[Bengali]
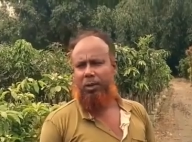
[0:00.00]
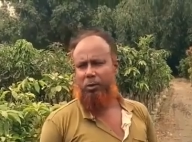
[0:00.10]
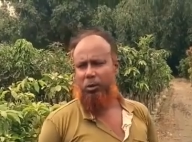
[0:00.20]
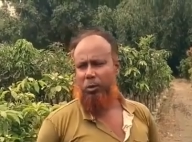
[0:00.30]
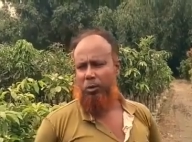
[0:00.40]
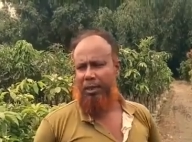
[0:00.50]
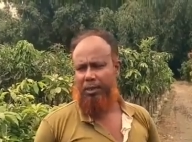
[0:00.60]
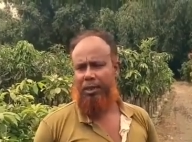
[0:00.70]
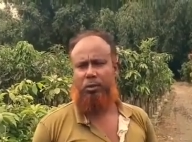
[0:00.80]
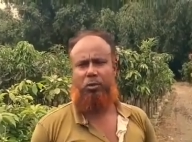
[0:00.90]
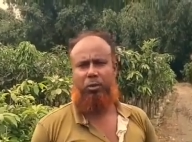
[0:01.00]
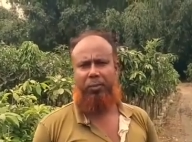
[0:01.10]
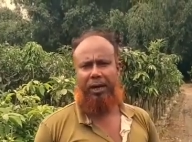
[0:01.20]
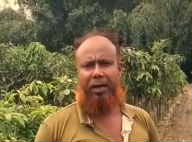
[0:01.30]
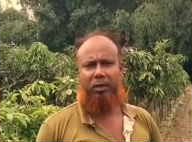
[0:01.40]
আমরা ছোট বাচ্চা ছোট
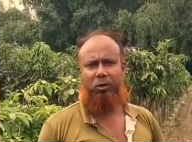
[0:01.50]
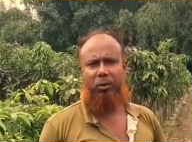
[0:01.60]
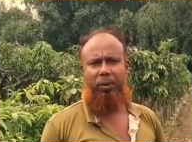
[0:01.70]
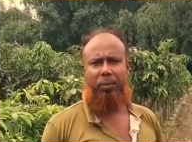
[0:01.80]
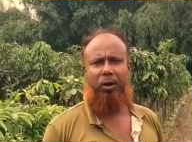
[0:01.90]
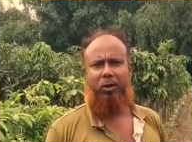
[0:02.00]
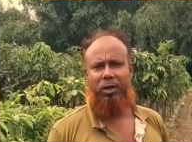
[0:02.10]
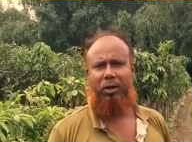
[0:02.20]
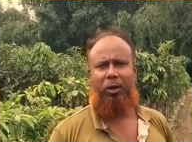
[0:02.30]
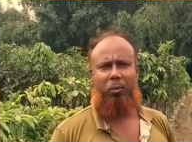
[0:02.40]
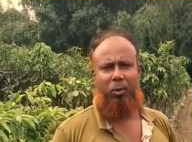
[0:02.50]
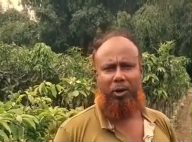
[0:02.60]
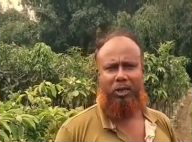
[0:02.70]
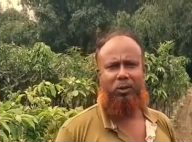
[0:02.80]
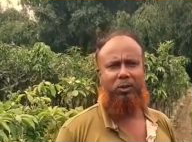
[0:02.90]
মেয়েকে যদি বিবাহ দিই অল্প
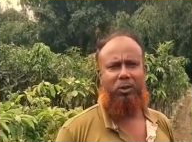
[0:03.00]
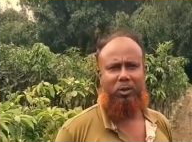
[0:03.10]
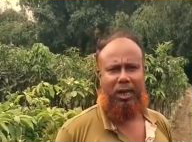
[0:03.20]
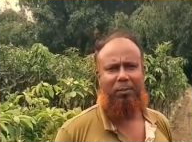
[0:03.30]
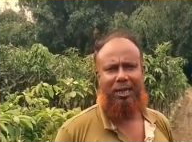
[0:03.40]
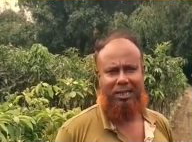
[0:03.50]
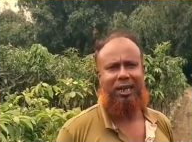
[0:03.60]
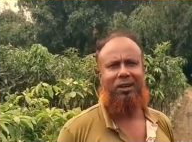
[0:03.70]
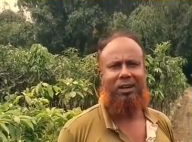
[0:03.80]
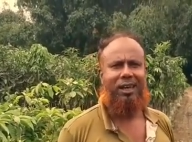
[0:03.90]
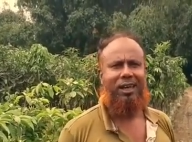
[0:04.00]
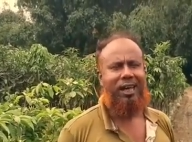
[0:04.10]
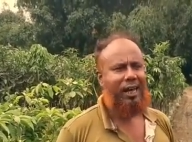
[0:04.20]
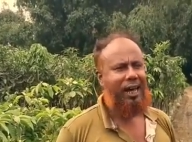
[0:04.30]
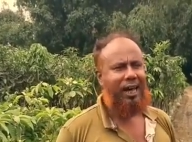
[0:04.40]
বয়সে যদি তার বাচ্চা হয় হ্যাঁ,
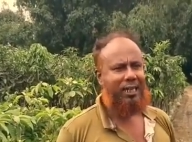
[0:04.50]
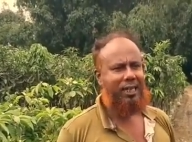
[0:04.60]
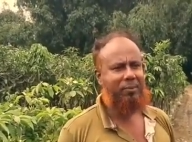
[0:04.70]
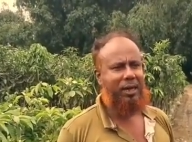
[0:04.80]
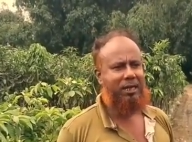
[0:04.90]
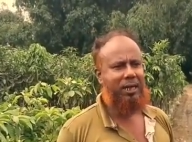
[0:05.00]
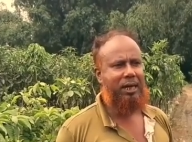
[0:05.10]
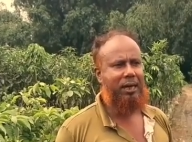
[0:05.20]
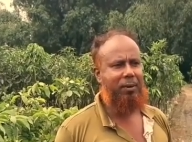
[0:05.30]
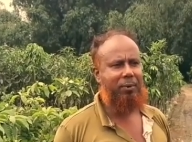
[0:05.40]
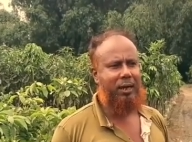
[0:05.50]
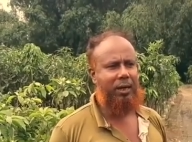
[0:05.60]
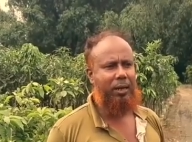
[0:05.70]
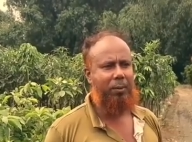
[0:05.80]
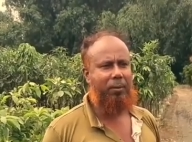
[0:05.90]
হ্যাঁ, হ্যাঁ। আর সেই বাচ্চা মানে
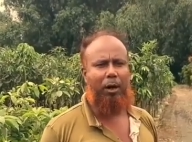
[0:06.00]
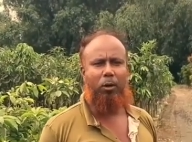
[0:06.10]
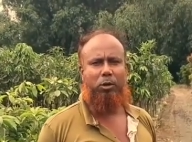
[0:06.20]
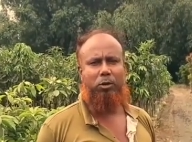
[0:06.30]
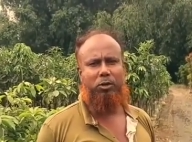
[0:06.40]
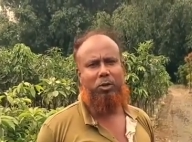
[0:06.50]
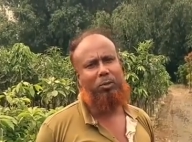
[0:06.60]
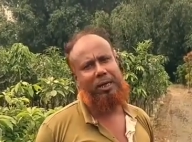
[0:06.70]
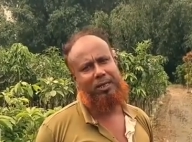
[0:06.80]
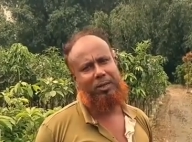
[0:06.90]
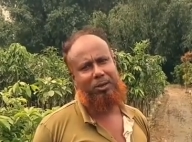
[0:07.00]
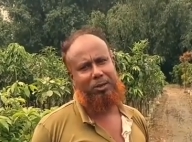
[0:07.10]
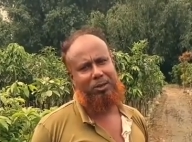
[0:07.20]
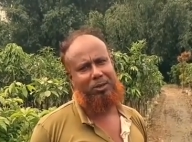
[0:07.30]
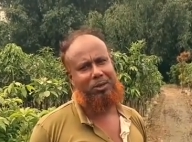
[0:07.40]
মা অসুস্থ বাচ্চা
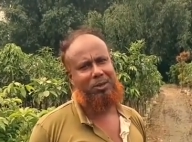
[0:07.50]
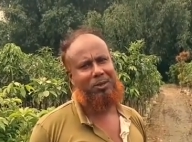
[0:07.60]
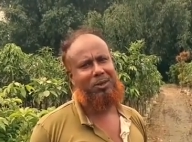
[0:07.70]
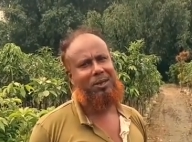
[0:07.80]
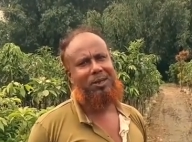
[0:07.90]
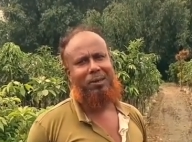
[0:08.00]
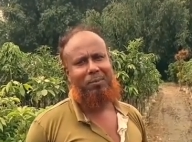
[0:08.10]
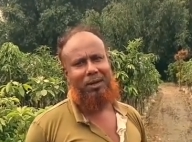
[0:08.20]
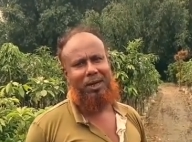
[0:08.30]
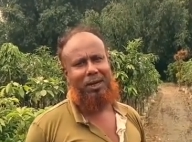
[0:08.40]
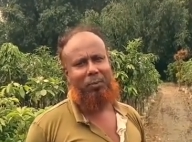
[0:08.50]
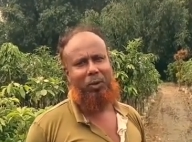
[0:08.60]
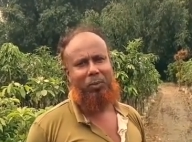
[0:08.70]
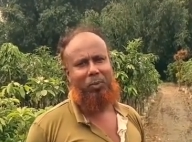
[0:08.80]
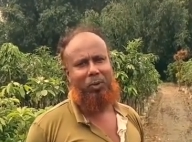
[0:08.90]
বাচ্চা অসুস্থ মানে
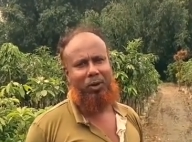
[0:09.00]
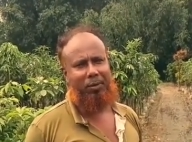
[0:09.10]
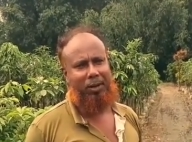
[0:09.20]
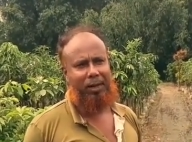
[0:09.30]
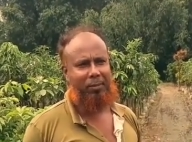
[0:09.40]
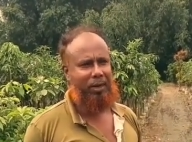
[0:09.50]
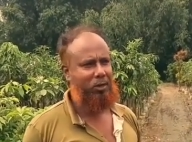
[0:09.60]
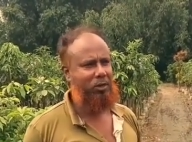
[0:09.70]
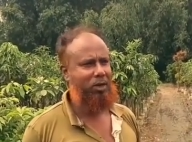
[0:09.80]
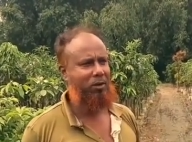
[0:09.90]
পরিপূর্ণ হবে না না না